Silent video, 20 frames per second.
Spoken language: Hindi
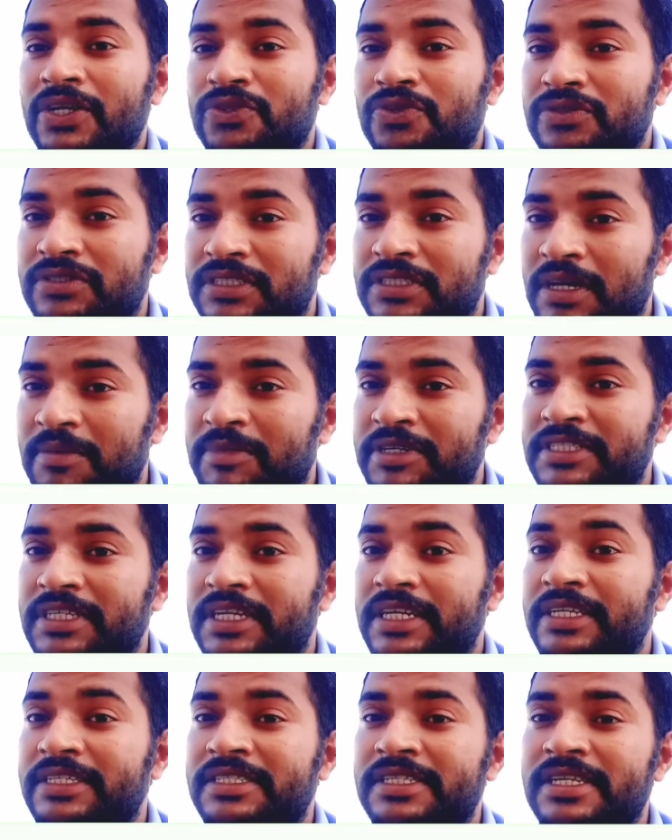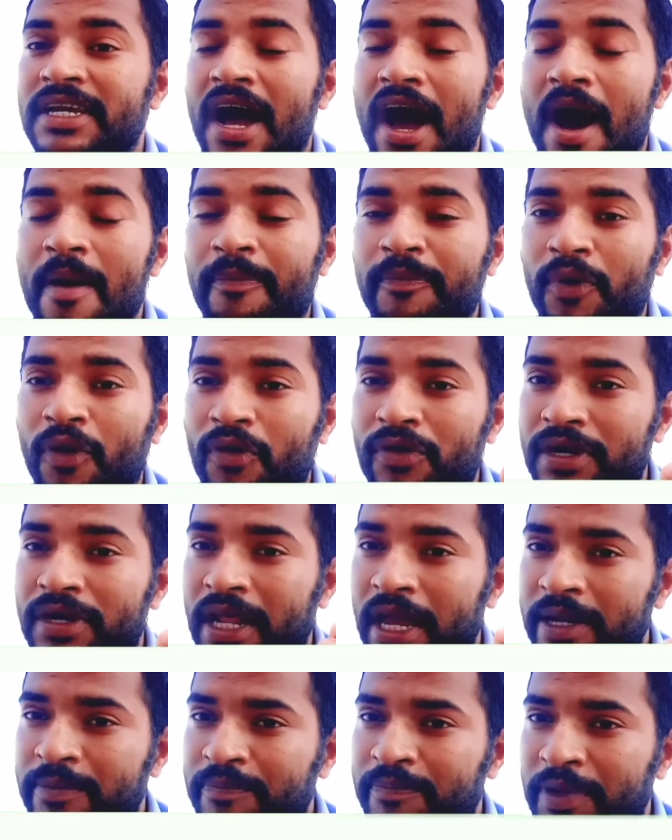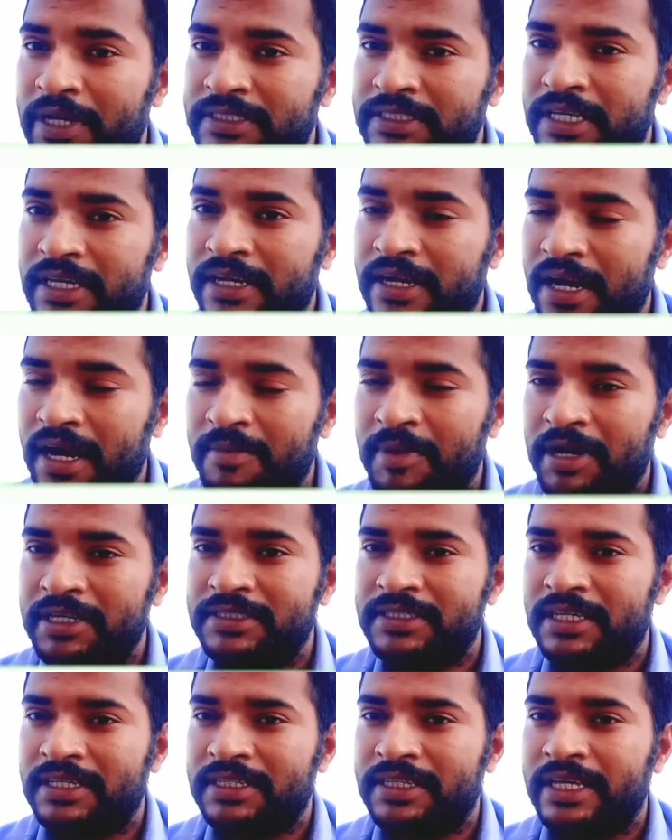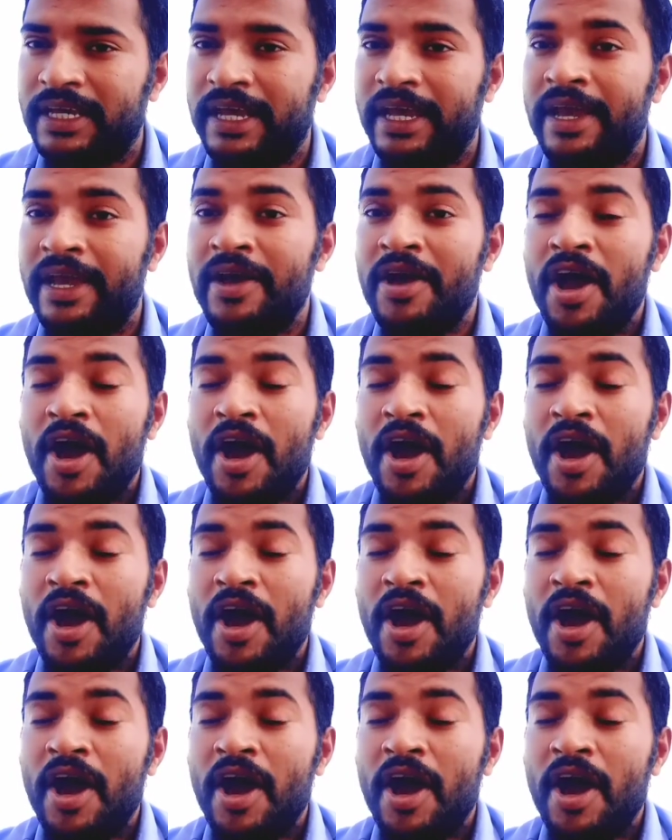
तो समझ लीजिए आप ऑनलाइन पैसे कमा सकते हैं